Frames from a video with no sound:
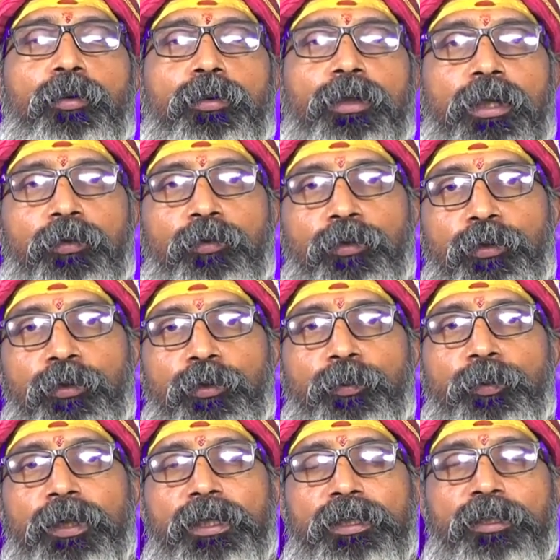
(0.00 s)
உடல்
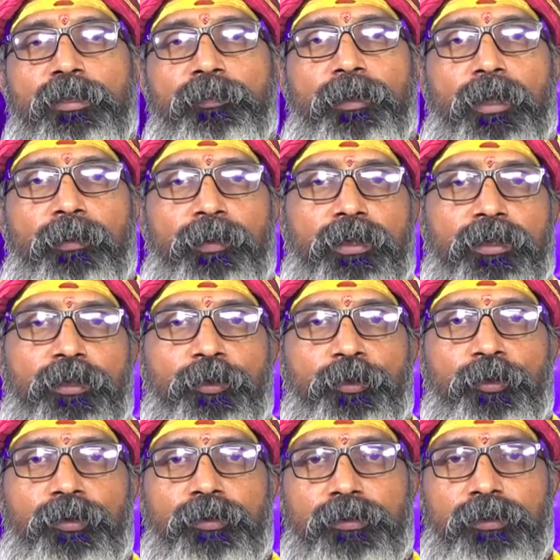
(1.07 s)
உள்ளுறுப்பில் ஏதாவது ப்ராப்ளங்கள்
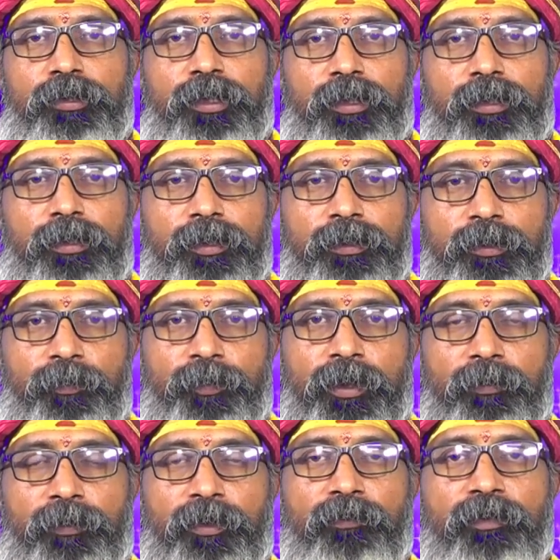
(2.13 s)
இருக்கும் அந்த
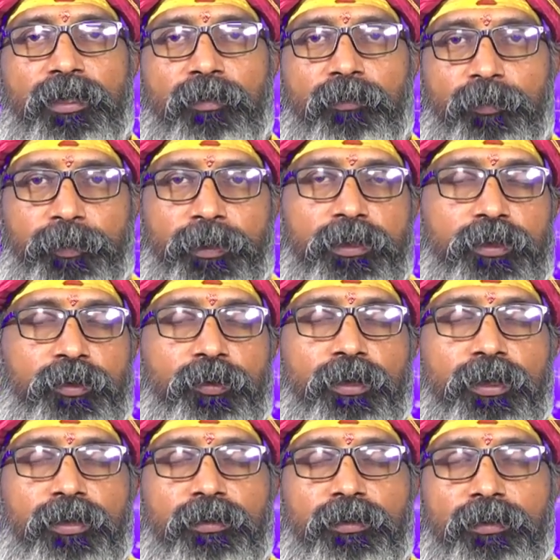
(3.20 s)
ப்ராப்ளம் வராமல்
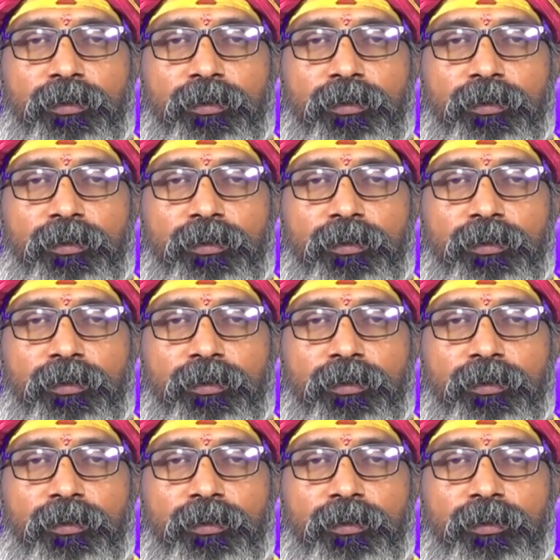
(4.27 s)
பார்த்துக்கோங்க